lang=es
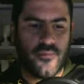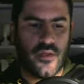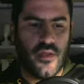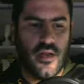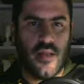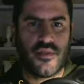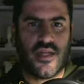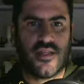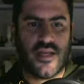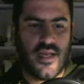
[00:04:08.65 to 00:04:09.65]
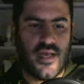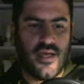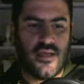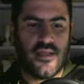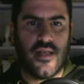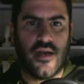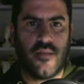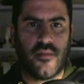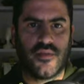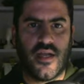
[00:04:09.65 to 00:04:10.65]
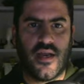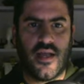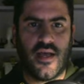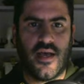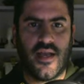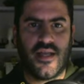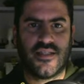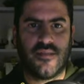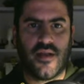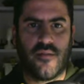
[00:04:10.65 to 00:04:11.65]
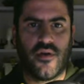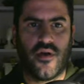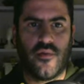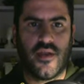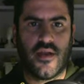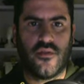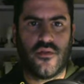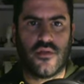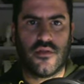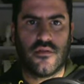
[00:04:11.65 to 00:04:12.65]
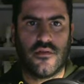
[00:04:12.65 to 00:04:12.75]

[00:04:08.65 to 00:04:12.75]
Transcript: Le damos a la tecla A y ahora le podemos dar a la, a la S para ponerlo bien grandote.